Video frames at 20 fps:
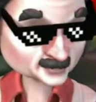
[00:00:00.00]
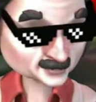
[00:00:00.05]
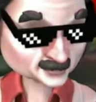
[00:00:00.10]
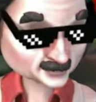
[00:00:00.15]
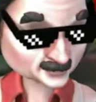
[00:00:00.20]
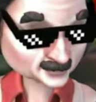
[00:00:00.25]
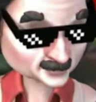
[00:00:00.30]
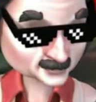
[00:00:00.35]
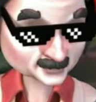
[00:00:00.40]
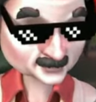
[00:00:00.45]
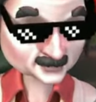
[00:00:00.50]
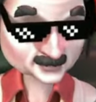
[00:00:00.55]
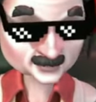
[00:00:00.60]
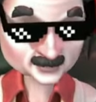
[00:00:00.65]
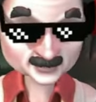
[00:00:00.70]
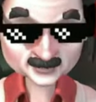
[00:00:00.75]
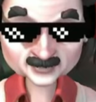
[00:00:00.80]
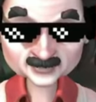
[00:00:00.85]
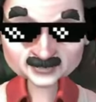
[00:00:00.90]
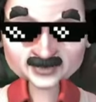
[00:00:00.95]
ไม่ได้เจอ
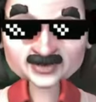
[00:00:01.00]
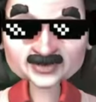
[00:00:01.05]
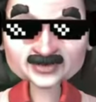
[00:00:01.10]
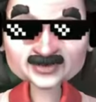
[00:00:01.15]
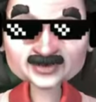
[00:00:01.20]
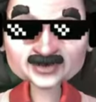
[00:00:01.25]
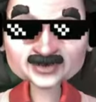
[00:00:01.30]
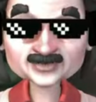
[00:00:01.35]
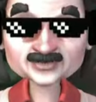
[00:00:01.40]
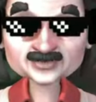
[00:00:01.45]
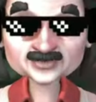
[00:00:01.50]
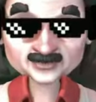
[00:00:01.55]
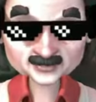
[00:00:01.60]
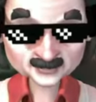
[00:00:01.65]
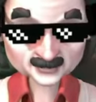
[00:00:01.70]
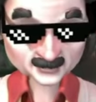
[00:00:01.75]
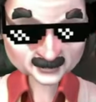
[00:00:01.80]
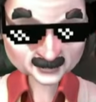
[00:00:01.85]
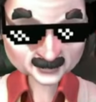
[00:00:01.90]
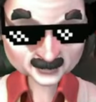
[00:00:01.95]
มานานนะเองกับสา
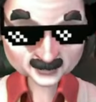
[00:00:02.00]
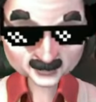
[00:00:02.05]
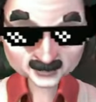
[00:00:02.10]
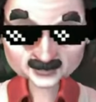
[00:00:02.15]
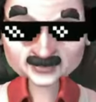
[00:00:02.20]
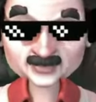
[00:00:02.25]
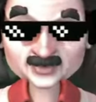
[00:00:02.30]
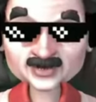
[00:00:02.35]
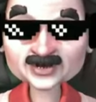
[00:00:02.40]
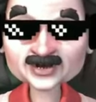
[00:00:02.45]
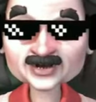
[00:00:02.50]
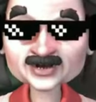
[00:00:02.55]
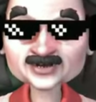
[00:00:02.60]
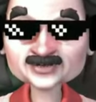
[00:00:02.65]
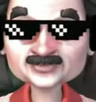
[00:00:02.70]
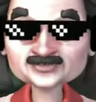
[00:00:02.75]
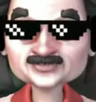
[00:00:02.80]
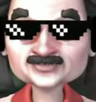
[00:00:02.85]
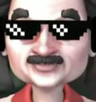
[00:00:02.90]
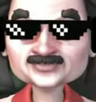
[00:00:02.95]
วถ้ำแตกในเนี่ย
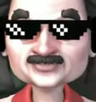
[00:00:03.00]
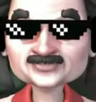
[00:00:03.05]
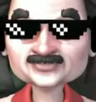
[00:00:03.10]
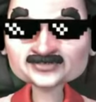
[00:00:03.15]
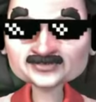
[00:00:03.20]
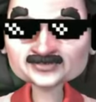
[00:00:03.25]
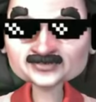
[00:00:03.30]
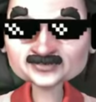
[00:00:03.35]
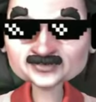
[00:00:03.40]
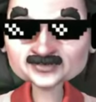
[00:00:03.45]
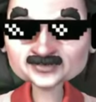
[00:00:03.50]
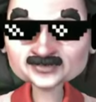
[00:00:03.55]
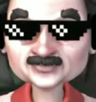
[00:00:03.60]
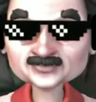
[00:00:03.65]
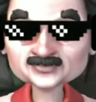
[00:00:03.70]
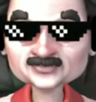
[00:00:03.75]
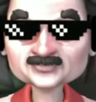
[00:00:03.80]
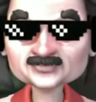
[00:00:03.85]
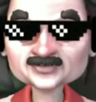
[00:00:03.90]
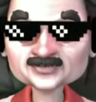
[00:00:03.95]
โอ้โห
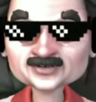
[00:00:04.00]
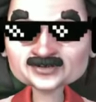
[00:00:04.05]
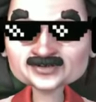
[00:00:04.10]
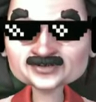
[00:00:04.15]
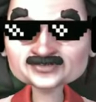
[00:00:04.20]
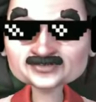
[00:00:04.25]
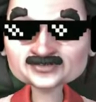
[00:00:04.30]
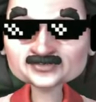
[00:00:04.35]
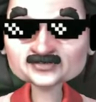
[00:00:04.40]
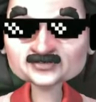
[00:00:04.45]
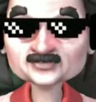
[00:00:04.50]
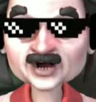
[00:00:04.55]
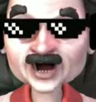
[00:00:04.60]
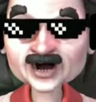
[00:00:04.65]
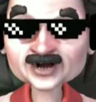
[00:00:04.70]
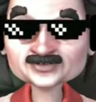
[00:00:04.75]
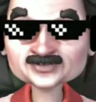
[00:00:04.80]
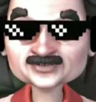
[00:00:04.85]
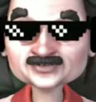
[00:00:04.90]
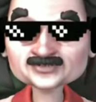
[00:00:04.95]
มัง
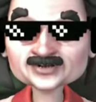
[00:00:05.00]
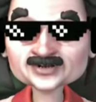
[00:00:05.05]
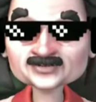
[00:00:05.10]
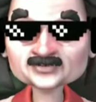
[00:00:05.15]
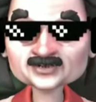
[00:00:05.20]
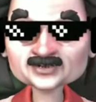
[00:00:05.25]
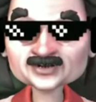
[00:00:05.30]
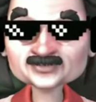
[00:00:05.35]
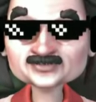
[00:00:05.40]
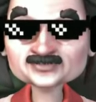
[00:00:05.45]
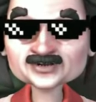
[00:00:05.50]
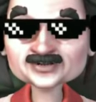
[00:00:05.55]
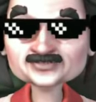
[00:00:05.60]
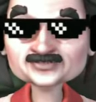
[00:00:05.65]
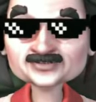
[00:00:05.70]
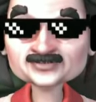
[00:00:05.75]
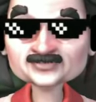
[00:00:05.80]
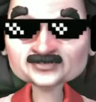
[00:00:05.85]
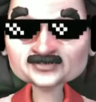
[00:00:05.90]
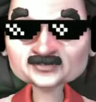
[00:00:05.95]
สีโสสิบหนึ่งสิ
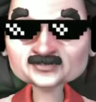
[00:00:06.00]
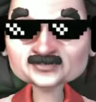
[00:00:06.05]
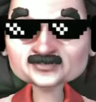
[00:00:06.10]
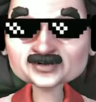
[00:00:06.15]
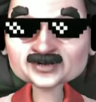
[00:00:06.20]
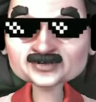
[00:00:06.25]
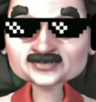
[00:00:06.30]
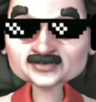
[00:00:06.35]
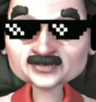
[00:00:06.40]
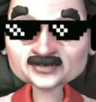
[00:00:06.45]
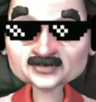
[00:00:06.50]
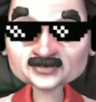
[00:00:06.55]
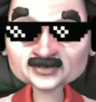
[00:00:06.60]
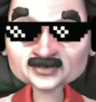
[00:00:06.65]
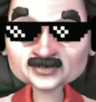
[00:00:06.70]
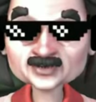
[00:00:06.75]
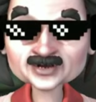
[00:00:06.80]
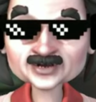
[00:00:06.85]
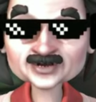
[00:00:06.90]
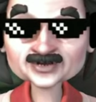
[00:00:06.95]
บโอ้โห
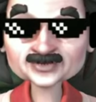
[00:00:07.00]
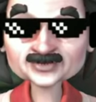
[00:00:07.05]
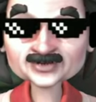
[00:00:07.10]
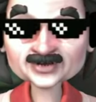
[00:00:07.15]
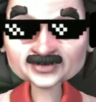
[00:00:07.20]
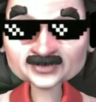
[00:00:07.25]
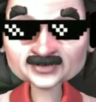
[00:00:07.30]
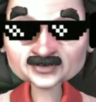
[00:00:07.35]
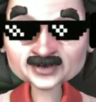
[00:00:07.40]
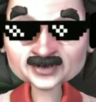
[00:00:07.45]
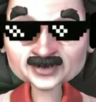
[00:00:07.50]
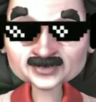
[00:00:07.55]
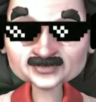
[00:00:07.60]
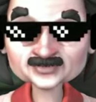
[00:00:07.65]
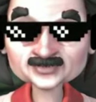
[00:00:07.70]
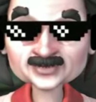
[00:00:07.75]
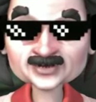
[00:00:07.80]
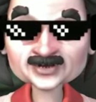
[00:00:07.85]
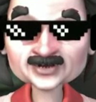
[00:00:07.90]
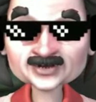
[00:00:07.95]
คูณยี่สิบ
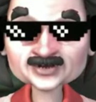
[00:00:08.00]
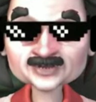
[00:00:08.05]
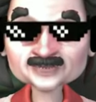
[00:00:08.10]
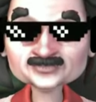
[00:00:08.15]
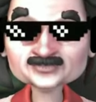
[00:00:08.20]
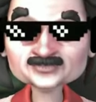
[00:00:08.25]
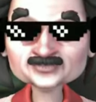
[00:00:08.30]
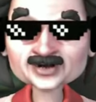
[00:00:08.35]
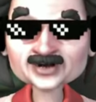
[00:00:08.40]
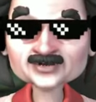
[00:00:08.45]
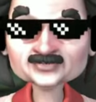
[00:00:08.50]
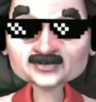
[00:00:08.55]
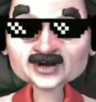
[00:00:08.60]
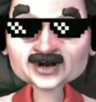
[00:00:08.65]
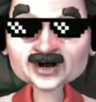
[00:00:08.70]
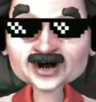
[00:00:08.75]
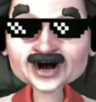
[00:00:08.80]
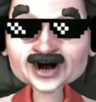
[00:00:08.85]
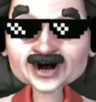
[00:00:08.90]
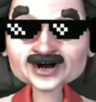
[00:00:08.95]
สี่กับสิบสองหมุนเนี่ย